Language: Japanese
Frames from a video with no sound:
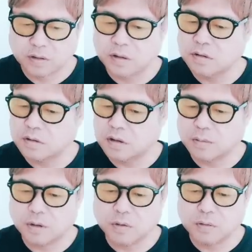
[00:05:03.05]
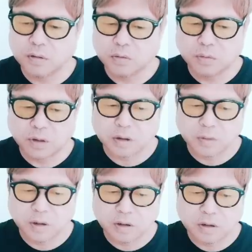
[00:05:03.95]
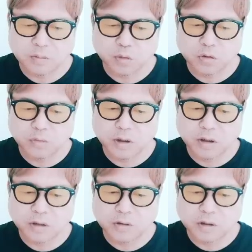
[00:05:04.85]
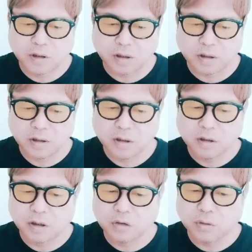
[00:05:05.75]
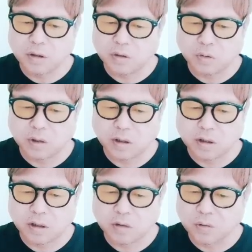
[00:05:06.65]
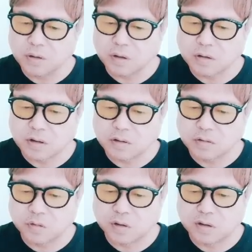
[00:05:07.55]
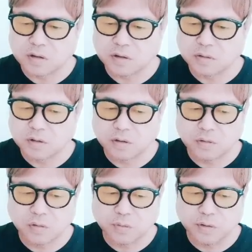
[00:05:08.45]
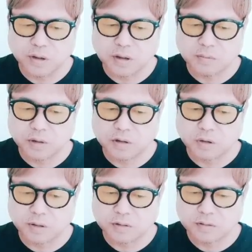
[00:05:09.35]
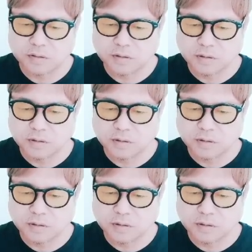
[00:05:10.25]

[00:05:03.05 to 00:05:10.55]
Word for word: チャンスがあればいろんなことをやってみたいし、求められる期待、役割に応えたい。とにかくチャンスを無駄にしたくないという思いで頑張っています。